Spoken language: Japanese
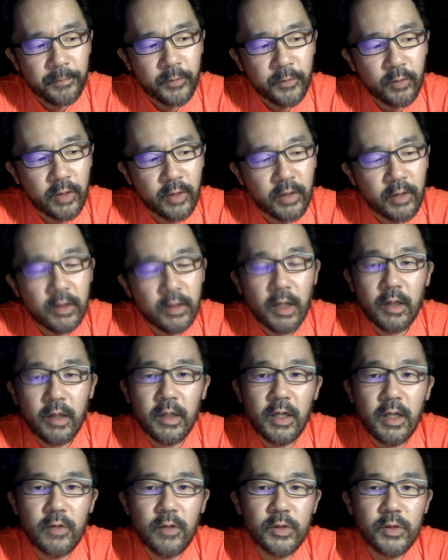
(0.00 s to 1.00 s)
のね、
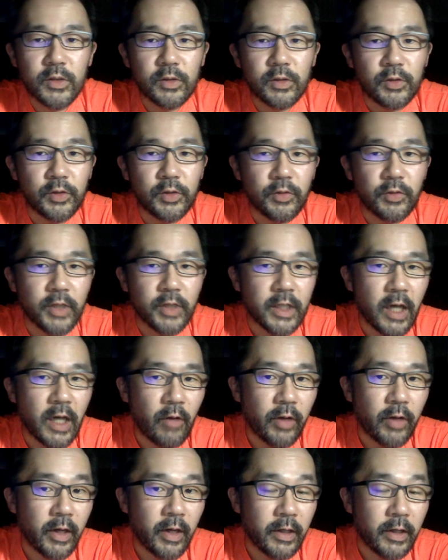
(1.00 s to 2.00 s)
対談をするっていう企
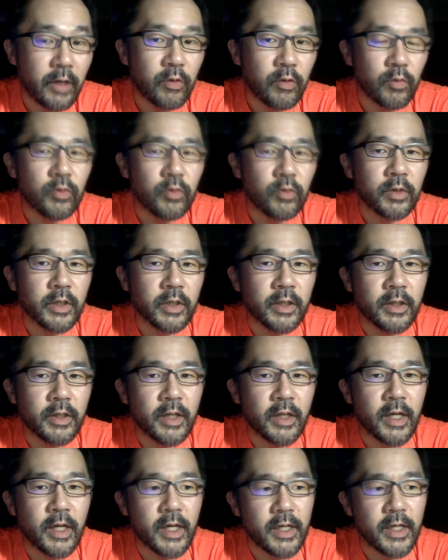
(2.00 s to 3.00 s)
画をやりたいと思ってい
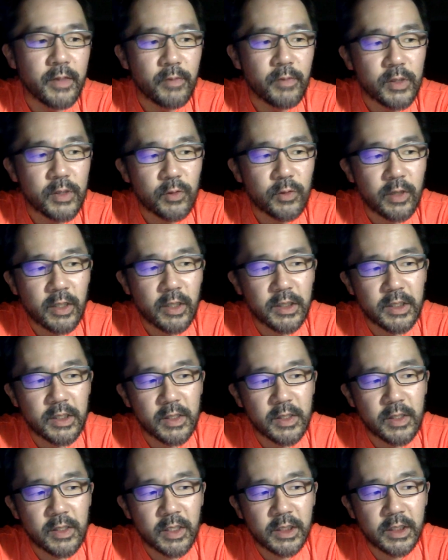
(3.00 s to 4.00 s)
て、まあそれが
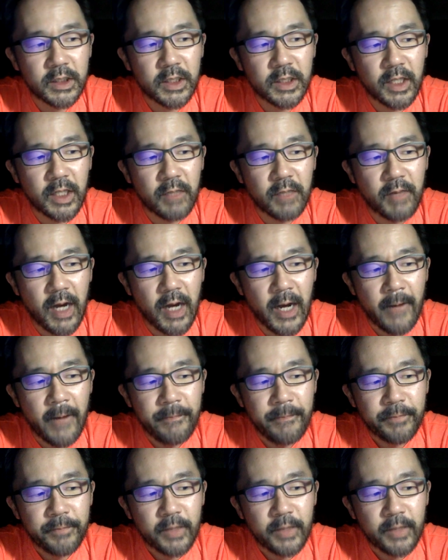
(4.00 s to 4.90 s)
実現したらば、